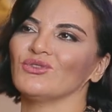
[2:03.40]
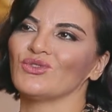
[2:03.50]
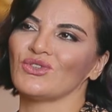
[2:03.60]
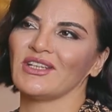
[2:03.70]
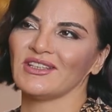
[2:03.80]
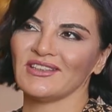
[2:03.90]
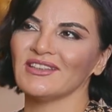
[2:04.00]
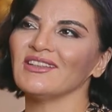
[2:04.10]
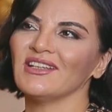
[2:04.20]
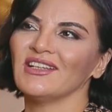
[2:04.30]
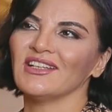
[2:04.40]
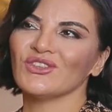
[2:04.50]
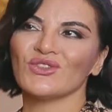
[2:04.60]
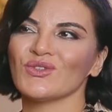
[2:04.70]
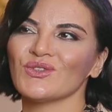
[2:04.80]
kuruş şeklini
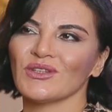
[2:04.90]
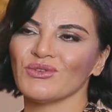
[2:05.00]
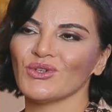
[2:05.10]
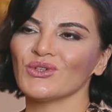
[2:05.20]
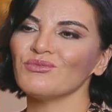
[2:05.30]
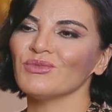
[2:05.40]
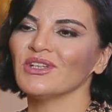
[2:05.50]
çok seviyorum.